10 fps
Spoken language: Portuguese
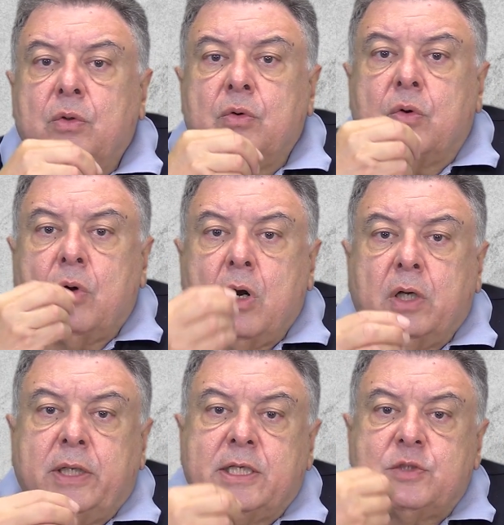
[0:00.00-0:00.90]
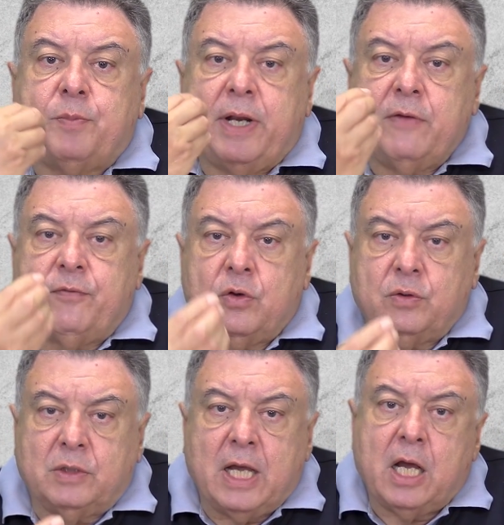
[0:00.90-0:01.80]
do córtex
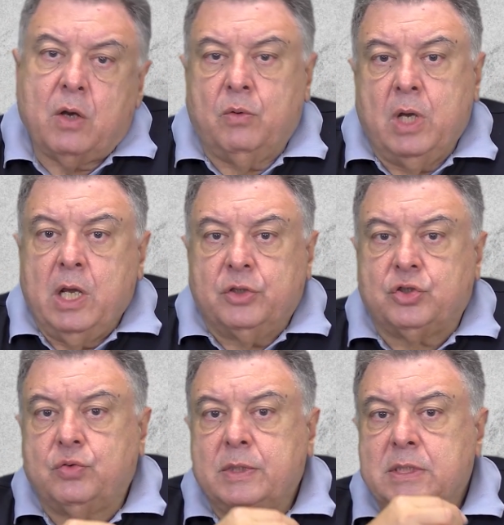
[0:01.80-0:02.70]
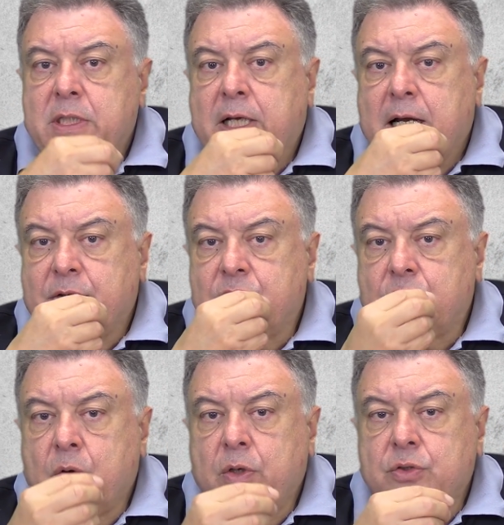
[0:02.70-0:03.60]
pré-frontal, suas
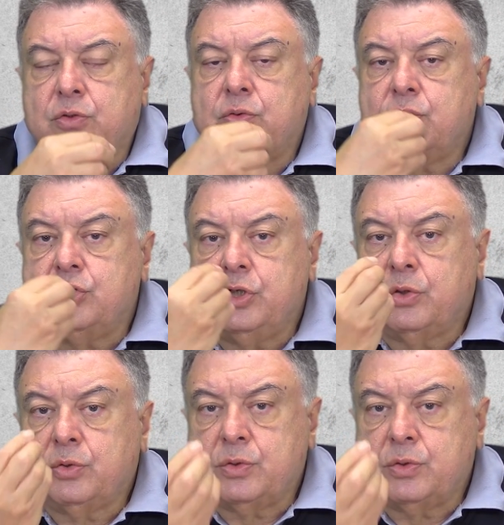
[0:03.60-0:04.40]
ligações com o giro